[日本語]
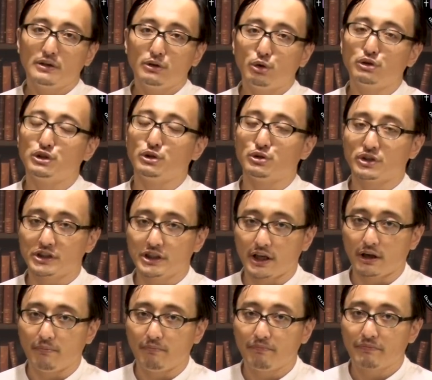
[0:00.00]
特徴とし
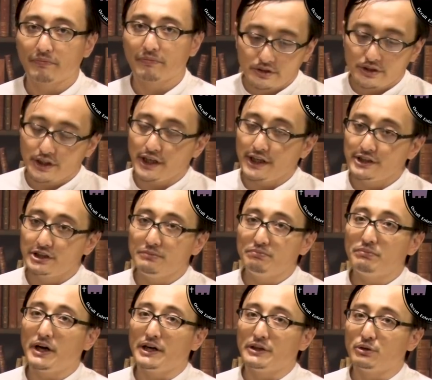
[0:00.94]
て、成
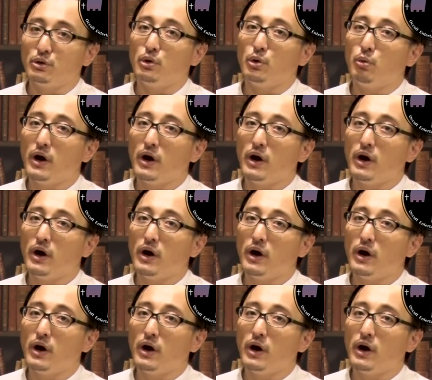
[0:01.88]
人前の